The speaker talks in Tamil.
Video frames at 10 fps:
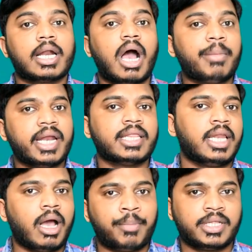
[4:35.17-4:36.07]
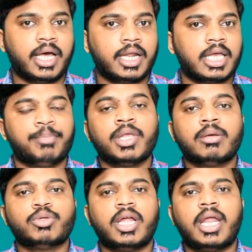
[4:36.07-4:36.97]
ராமாயணத்திலே அப்படிதான் இருக்கு
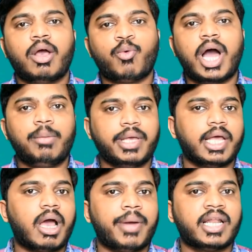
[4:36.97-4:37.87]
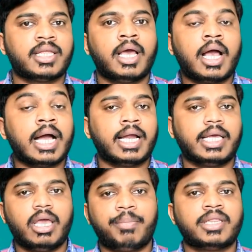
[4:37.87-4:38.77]
இருக்குது முதல்ல வால்மீகி ராமாயணத்தில்
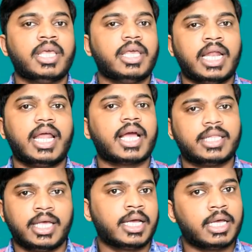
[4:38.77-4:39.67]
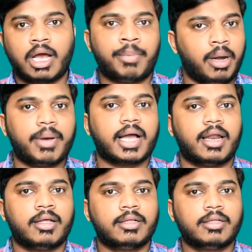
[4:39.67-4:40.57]
அகலிகை பற்றி என்ன கதை இருக்குது அப்படின்னு பார்க்கலாம்